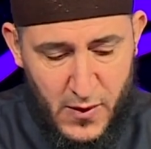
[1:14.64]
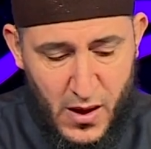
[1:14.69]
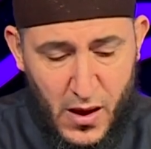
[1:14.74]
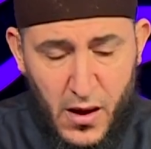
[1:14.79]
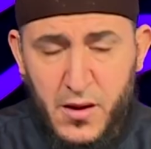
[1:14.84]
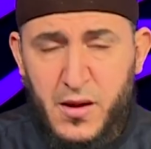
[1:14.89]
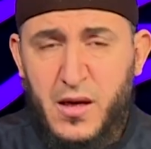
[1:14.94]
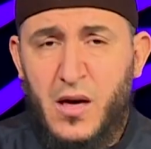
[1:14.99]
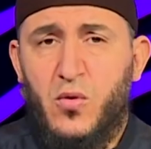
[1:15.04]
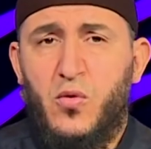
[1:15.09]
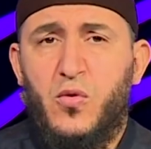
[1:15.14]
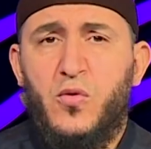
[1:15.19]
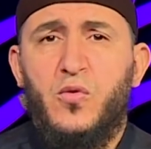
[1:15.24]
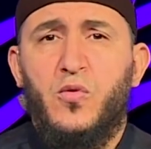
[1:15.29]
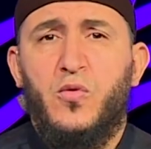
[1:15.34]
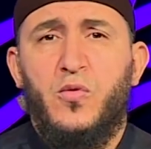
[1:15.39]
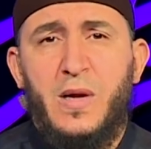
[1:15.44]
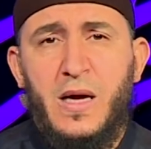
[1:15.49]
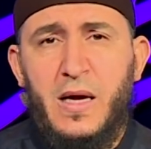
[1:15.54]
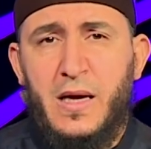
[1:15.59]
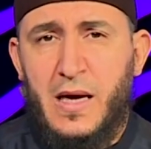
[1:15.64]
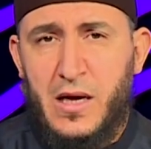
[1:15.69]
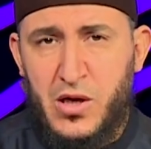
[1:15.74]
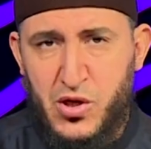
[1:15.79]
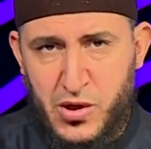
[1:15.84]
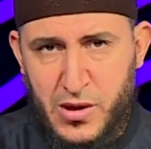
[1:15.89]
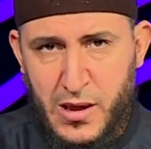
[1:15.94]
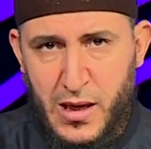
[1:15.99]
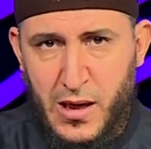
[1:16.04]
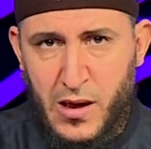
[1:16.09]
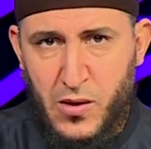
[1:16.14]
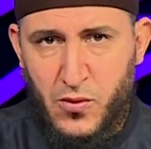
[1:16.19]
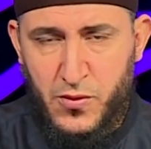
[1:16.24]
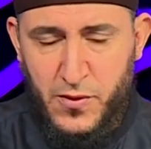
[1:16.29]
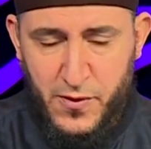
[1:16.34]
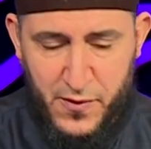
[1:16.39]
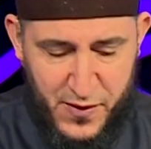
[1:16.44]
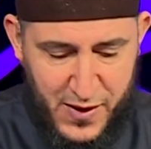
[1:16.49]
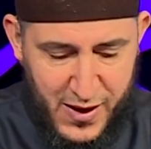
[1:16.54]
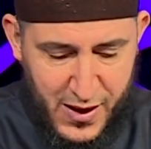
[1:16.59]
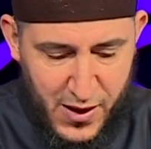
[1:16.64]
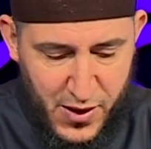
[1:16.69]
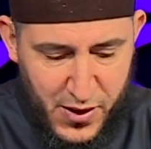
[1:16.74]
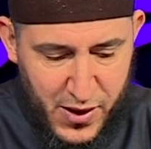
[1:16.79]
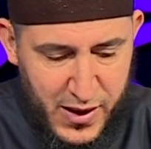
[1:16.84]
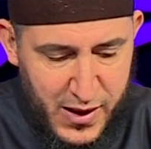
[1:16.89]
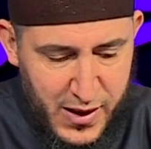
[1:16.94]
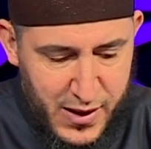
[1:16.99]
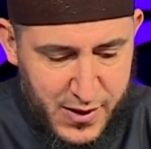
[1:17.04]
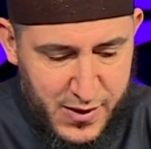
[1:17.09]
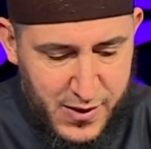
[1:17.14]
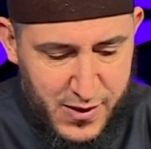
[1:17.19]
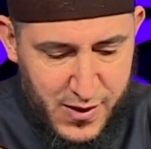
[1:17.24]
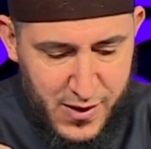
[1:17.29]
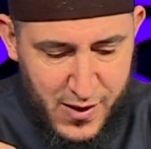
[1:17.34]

قد يكون هناك إشكال في قضية